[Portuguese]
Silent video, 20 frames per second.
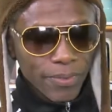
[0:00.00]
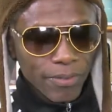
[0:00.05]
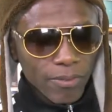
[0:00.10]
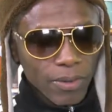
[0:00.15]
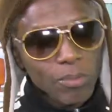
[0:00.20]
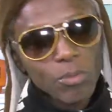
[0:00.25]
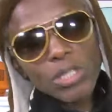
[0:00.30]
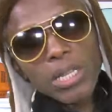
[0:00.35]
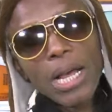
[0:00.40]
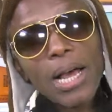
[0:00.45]

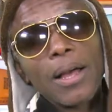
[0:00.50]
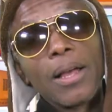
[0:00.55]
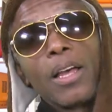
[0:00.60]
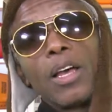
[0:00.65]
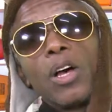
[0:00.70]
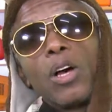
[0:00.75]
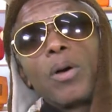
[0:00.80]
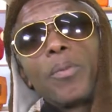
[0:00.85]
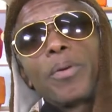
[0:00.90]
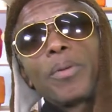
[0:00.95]
Vamos lá.
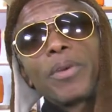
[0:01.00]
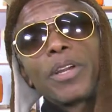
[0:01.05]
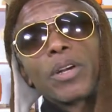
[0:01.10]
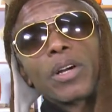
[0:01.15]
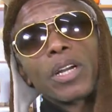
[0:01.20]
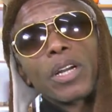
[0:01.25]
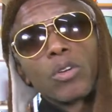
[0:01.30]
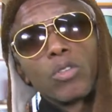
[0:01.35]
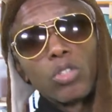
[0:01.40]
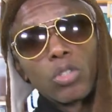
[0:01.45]
O primeiro
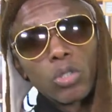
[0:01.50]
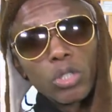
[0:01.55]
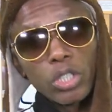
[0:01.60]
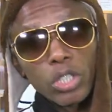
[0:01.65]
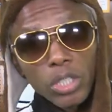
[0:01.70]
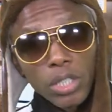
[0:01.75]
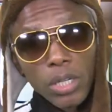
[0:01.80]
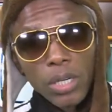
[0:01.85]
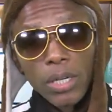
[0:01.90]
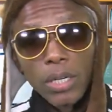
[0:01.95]
canal de
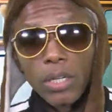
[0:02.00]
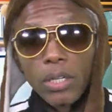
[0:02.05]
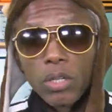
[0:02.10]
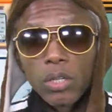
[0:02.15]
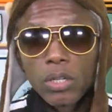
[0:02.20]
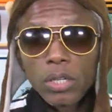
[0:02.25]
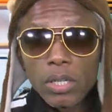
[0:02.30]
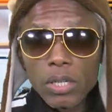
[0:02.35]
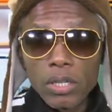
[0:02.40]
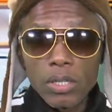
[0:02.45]
hoje
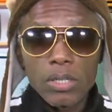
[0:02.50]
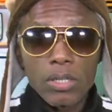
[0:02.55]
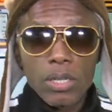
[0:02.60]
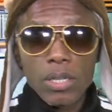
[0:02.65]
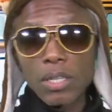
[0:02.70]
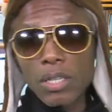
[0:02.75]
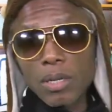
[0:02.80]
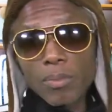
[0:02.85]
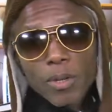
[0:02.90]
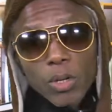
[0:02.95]
nós
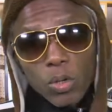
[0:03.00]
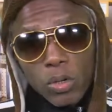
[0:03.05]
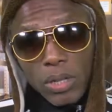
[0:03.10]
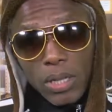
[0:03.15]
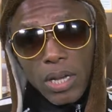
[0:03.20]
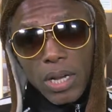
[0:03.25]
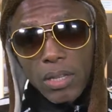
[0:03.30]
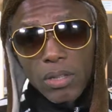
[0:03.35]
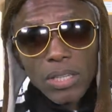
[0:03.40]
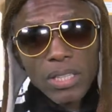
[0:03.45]
entramos em
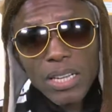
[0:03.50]
contato,